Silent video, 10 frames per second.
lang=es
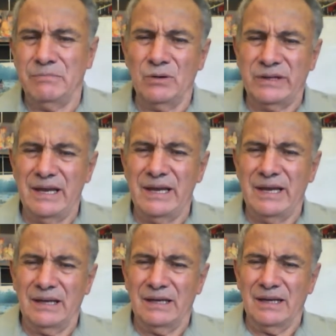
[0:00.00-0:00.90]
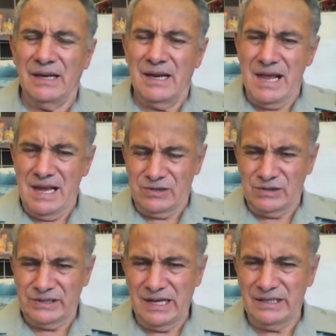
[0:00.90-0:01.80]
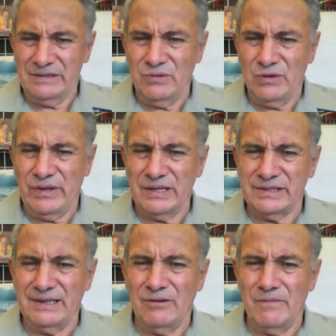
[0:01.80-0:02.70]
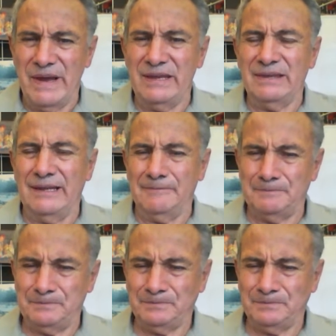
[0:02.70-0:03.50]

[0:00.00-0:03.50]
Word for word: Porque en el socialismo del siglo XX